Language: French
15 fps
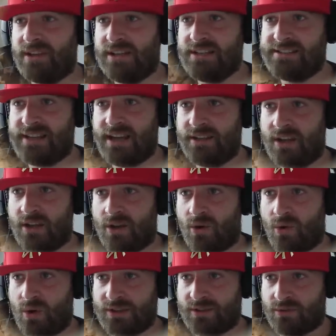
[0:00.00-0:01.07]
une glissade
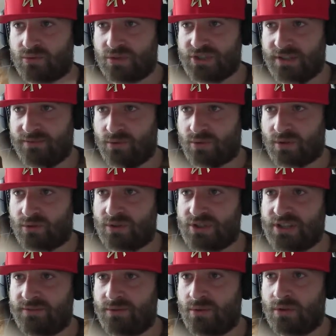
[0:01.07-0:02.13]
Oh attends, toi je t'ai vu, toi. Toi je
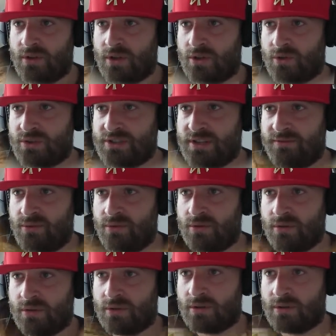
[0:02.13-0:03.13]
t'ai vu, toi je t'ai vu.